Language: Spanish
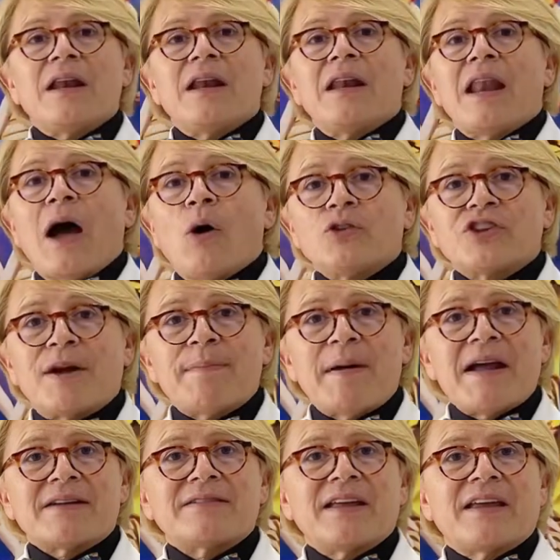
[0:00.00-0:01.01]
La otra
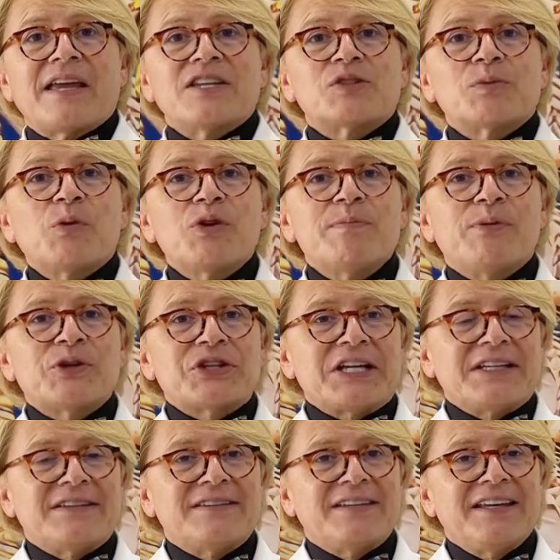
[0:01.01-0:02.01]
parte que es muy
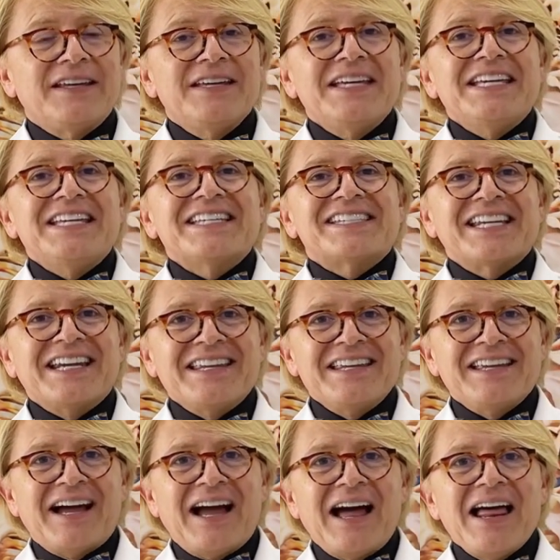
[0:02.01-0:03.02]
importante
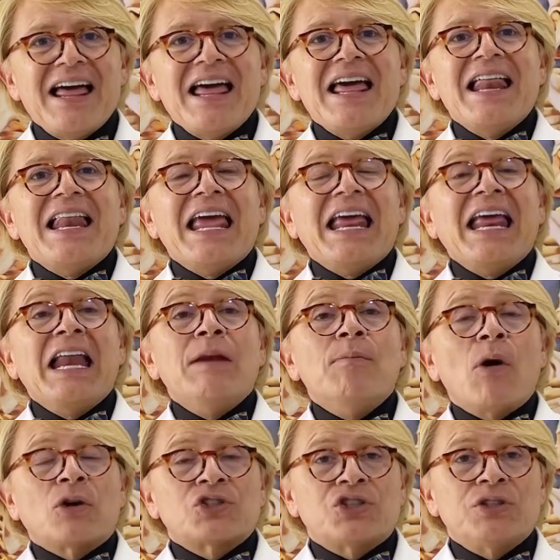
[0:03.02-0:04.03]
sería el
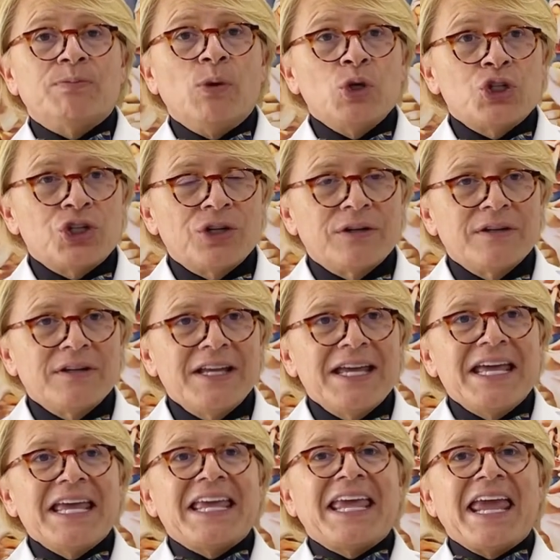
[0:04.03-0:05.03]
moxibustion,
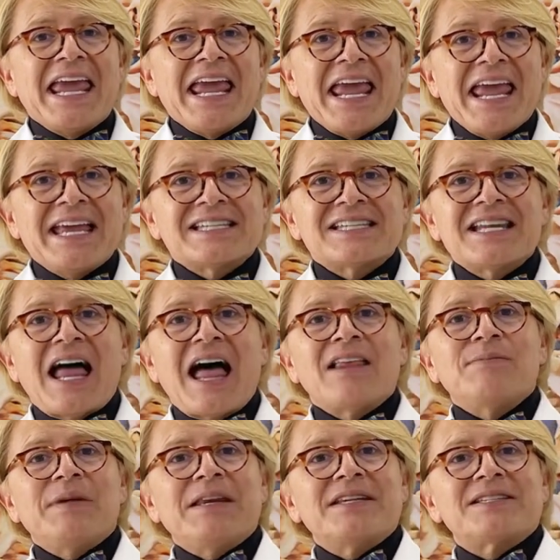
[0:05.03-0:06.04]
que es la
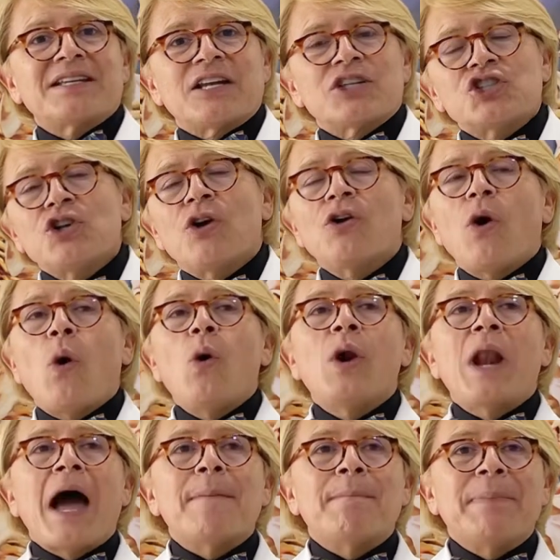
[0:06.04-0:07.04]
administración o
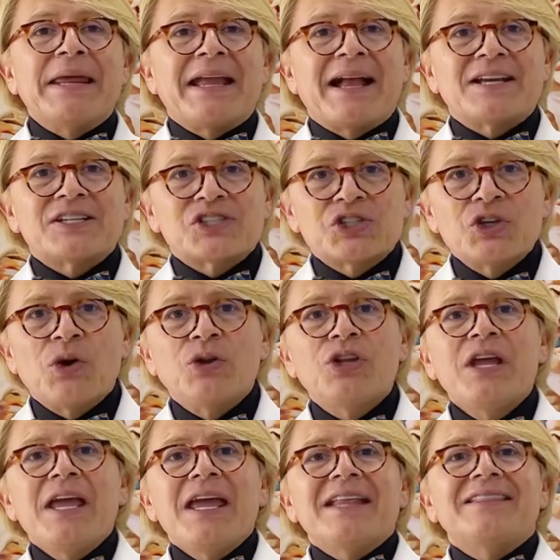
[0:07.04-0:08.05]
la
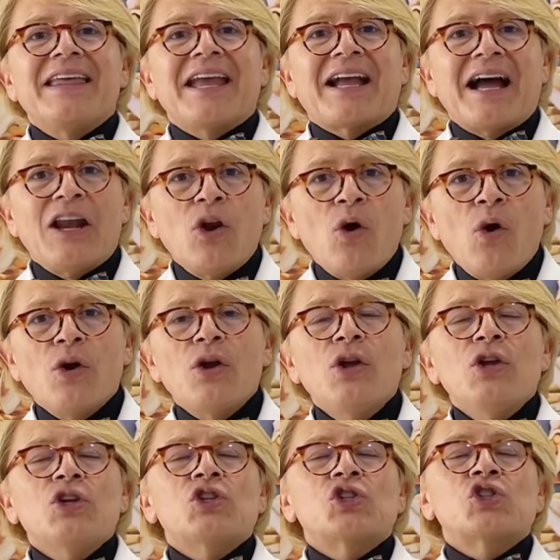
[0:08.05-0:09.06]
aplicación de calor
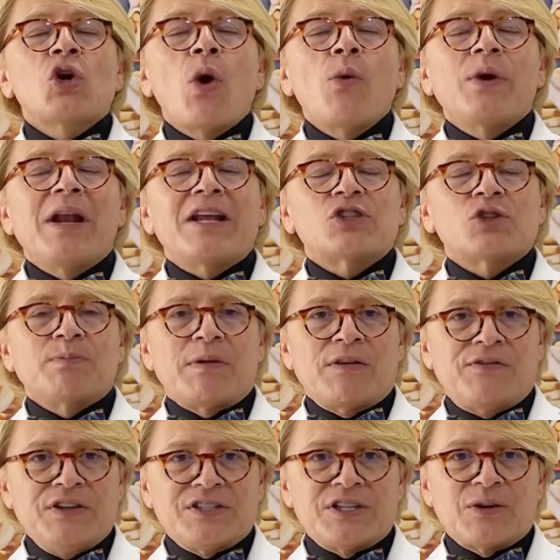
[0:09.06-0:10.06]
sobre la
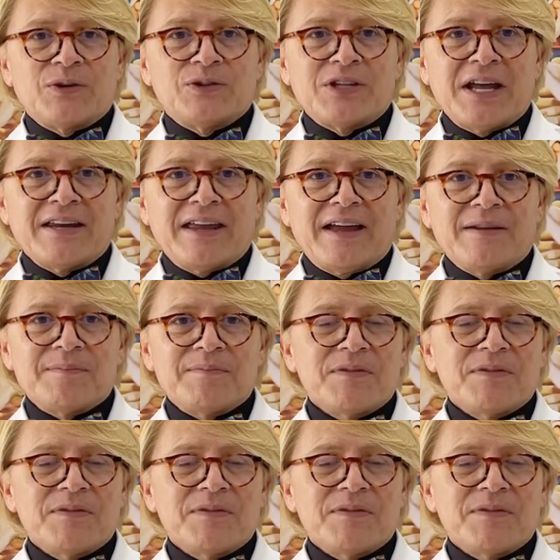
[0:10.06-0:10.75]
superficie cutánea.